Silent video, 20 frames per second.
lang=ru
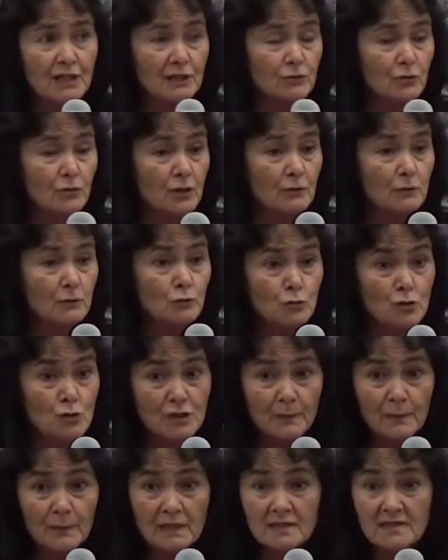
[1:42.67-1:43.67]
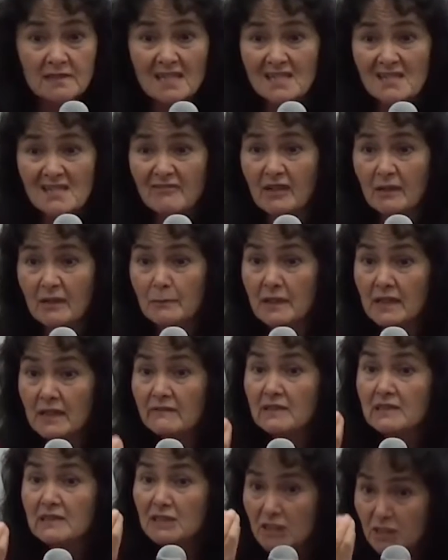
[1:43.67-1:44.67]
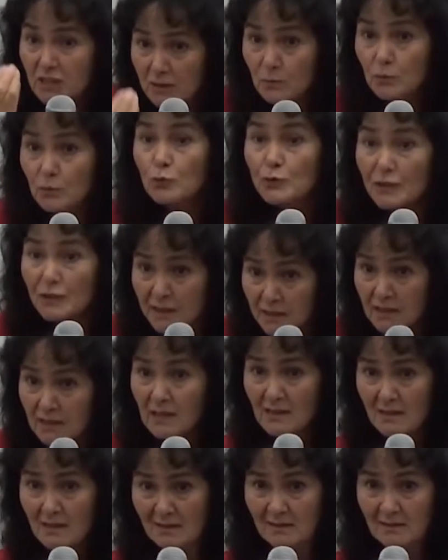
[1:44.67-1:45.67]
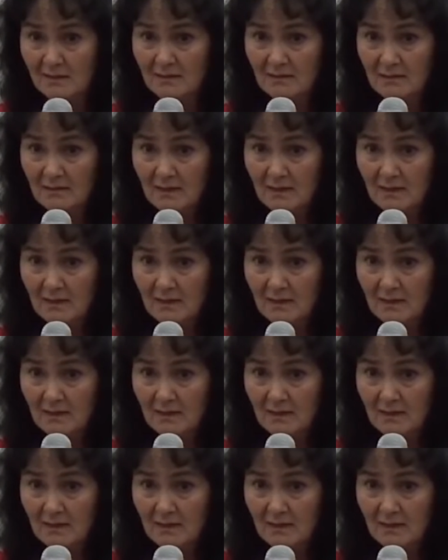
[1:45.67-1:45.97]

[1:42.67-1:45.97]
которые нужно было трансформировать и ему, и ей.